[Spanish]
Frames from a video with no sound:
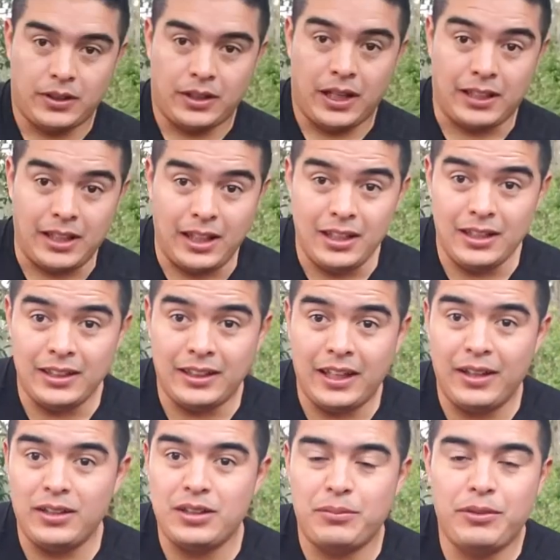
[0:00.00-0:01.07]
¿Qué tal
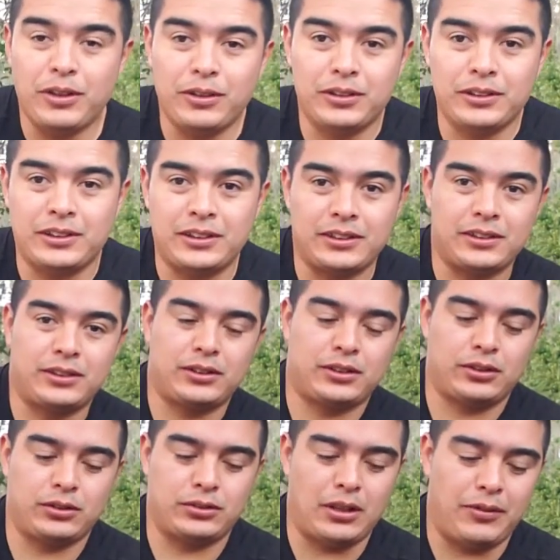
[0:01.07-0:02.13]
queridos
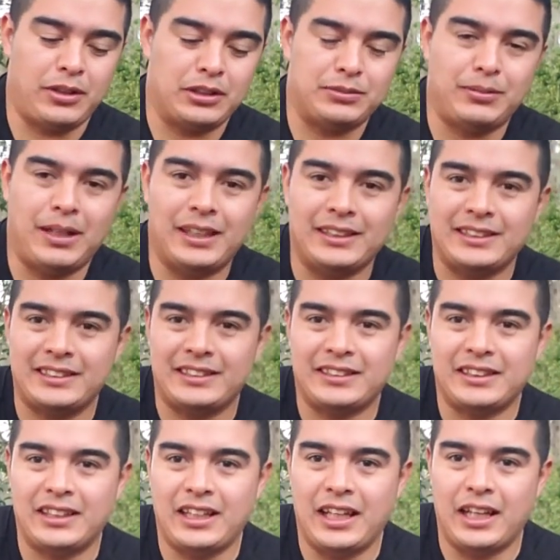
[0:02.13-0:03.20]
amigos? Una vez
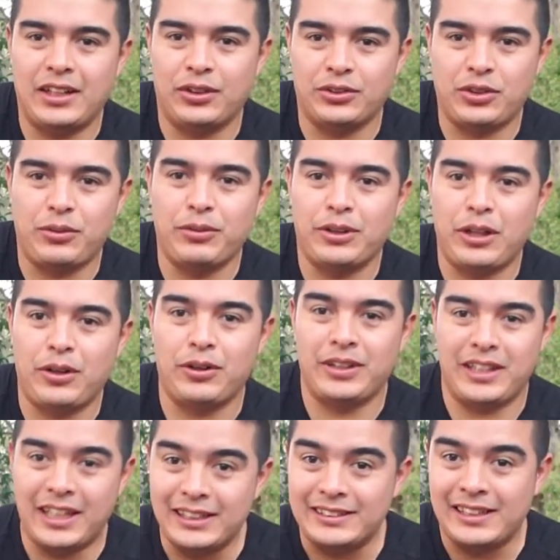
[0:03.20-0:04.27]
más en otro video
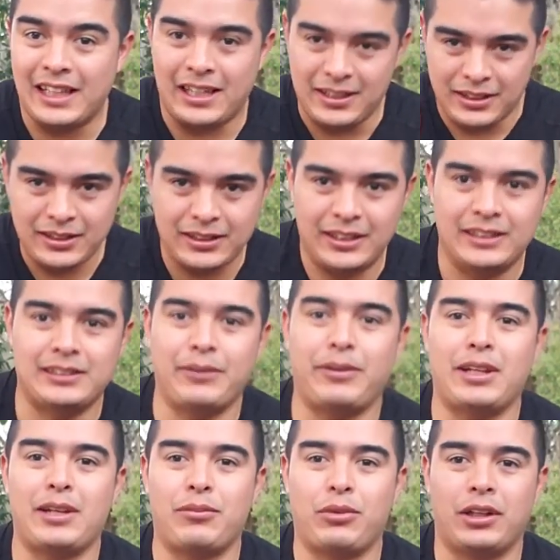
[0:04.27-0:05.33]
y este, este
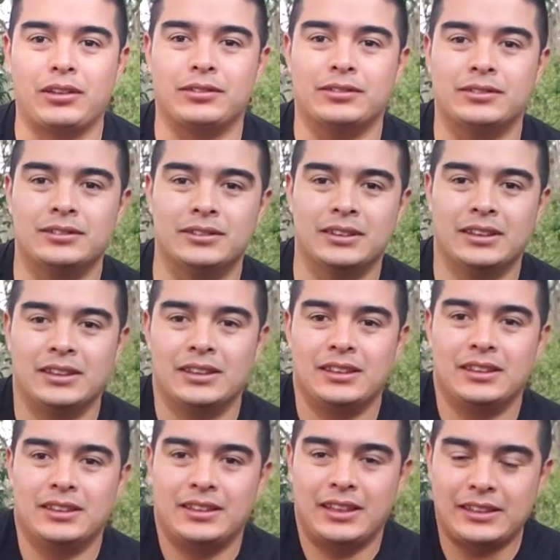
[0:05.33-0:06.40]
viene bueno.
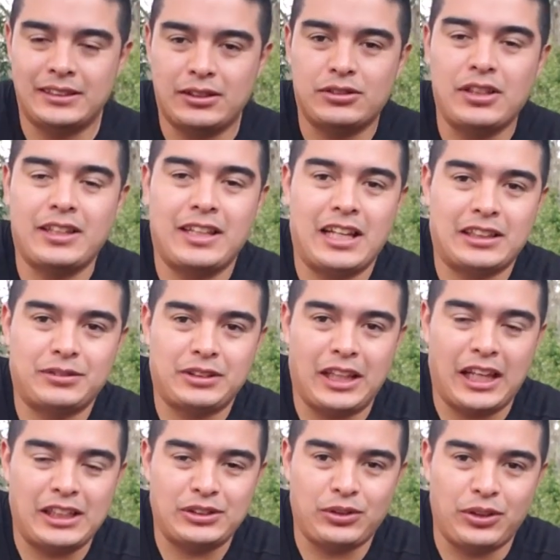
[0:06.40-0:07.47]
Esta es una de las
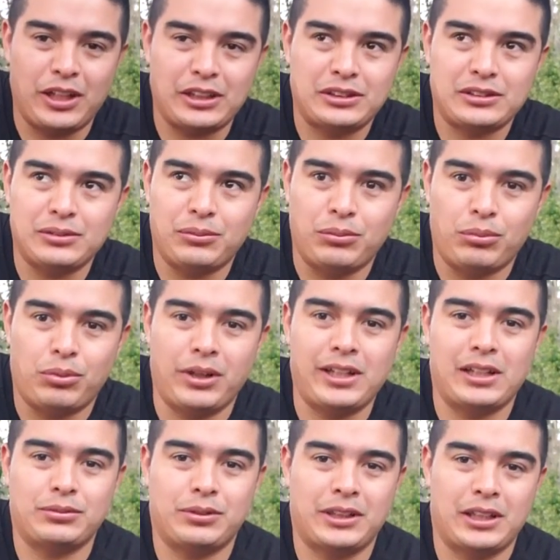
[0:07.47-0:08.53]
historias
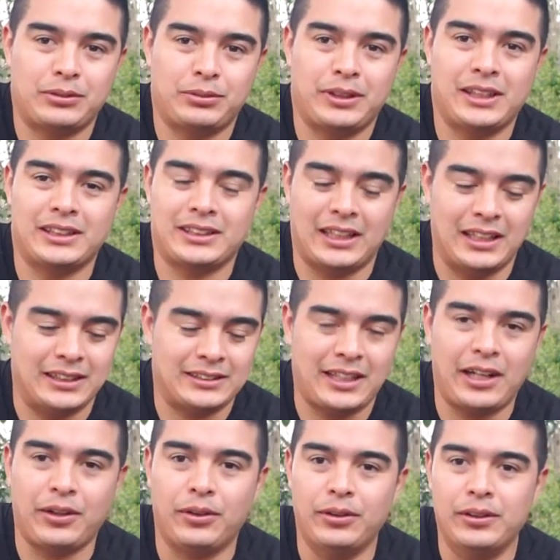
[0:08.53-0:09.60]
buenas, buenas, buenas que les
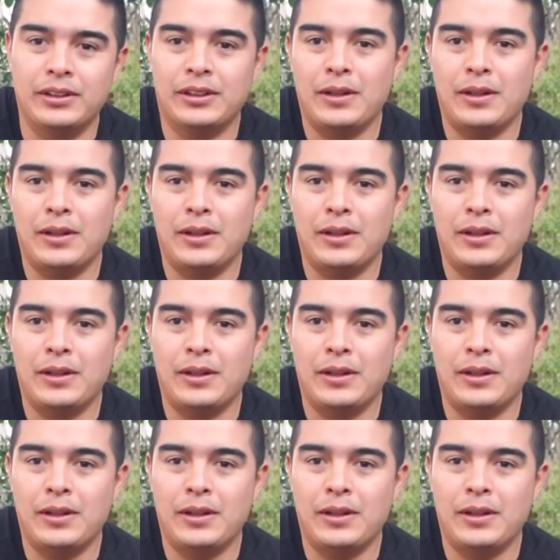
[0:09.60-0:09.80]
traigo